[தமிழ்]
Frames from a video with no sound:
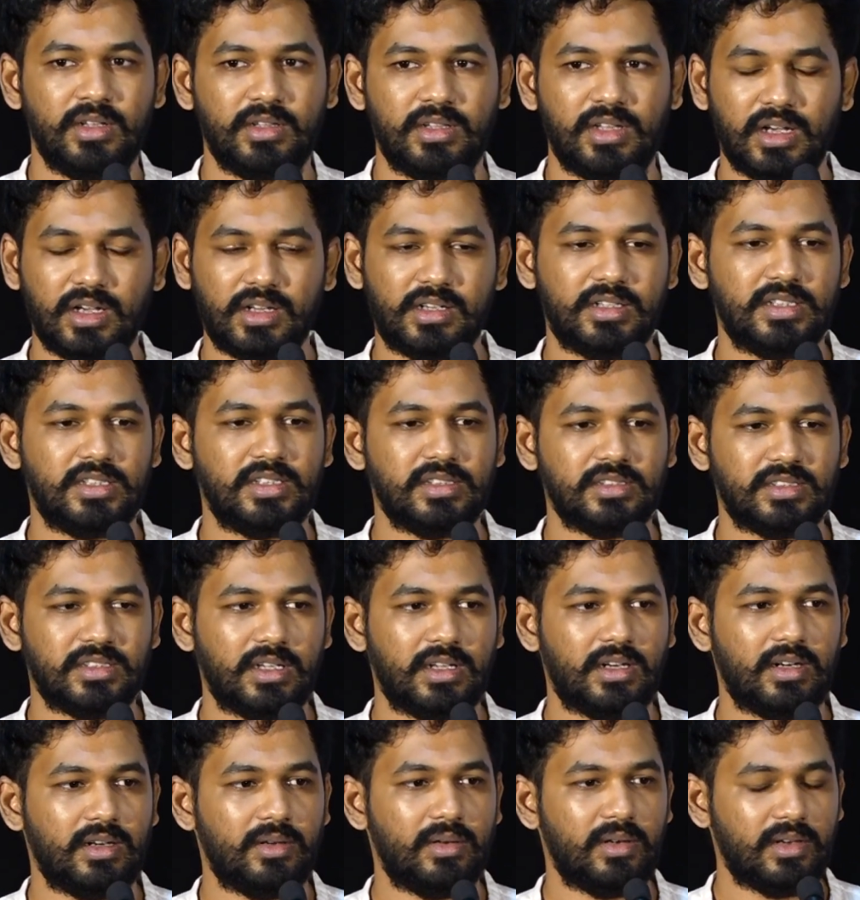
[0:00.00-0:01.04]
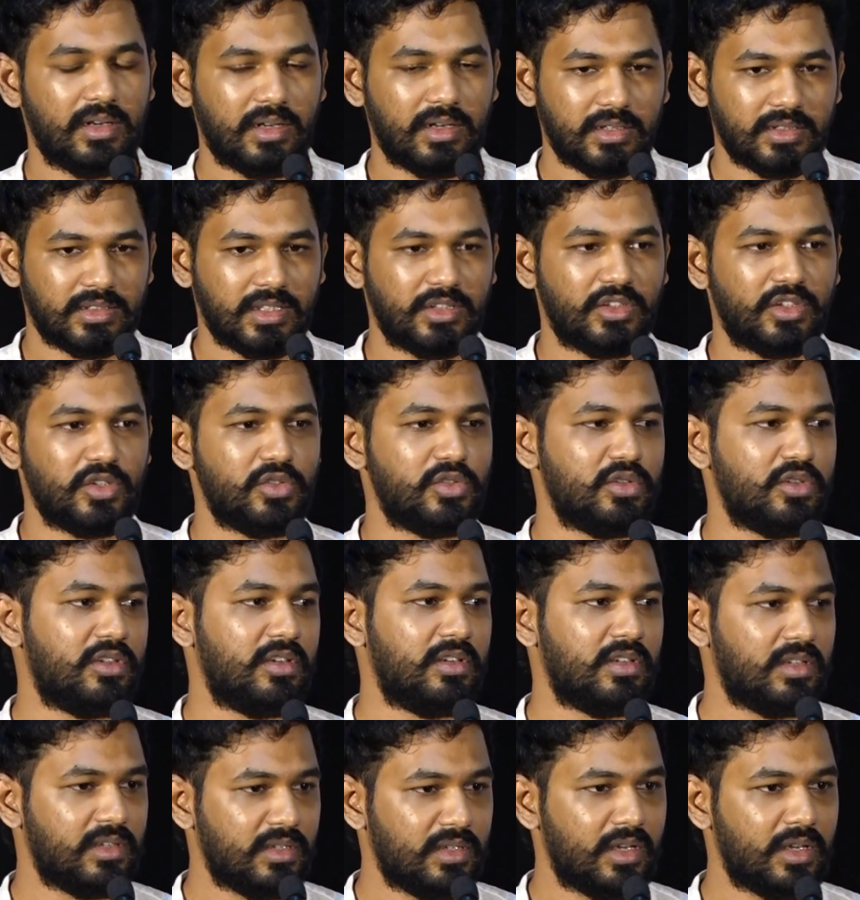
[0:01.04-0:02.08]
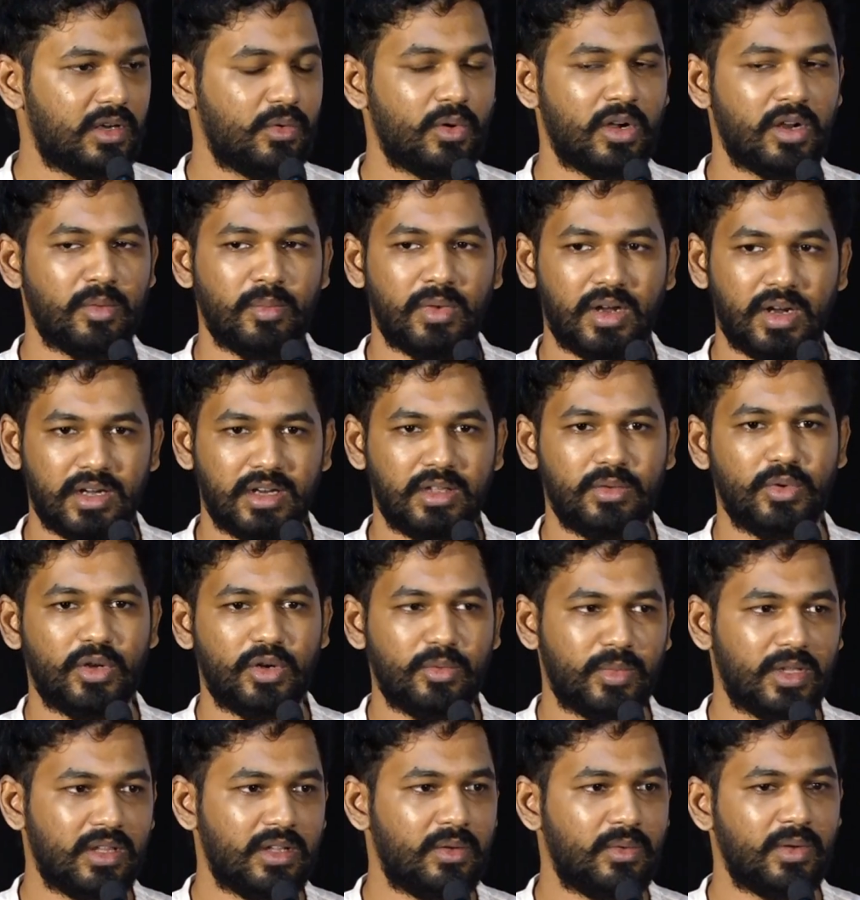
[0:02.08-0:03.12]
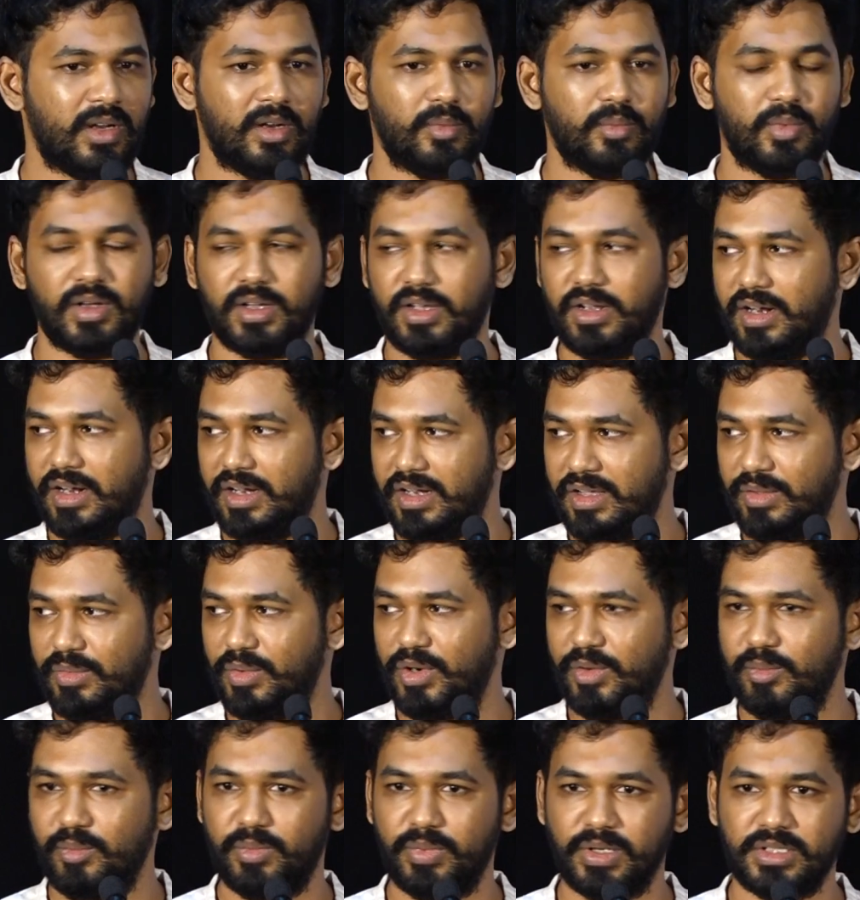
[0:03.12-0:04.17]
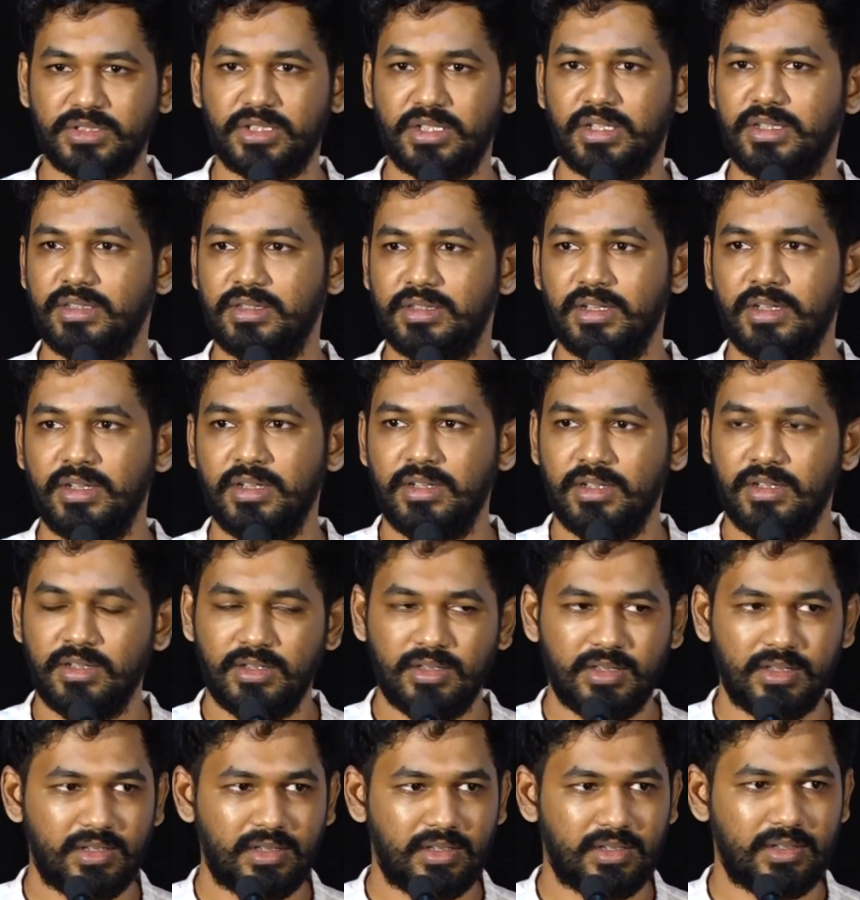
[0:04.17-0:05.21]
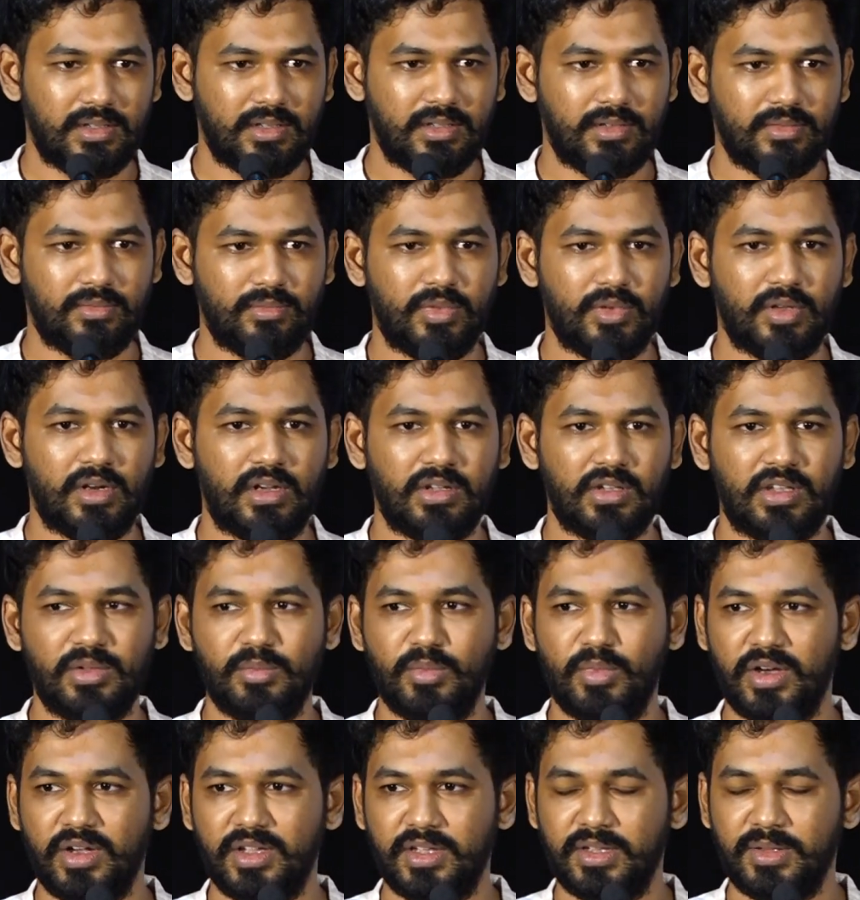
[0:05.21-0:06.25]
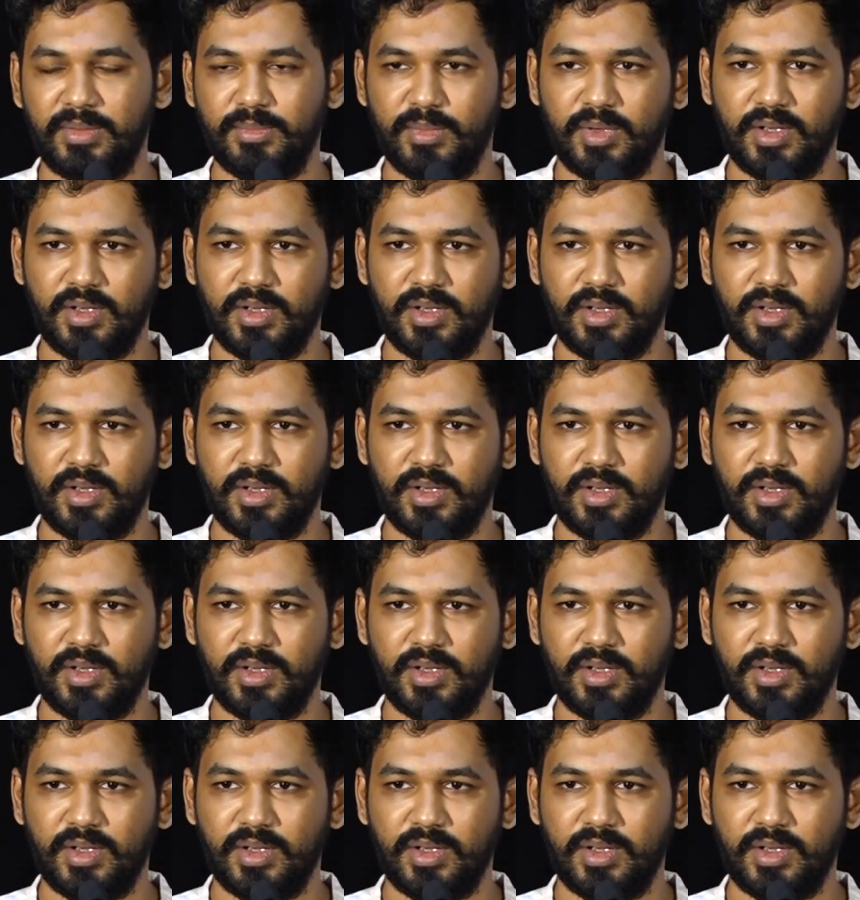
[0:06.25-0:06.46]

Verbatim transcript: தியாகராஜன் சார் சத்யஜோதி நிறுவனம் அனைவரும் அதில் வேலை பார்க்குற அனைவரும் பிரசாந்த் ராக்கி பாய்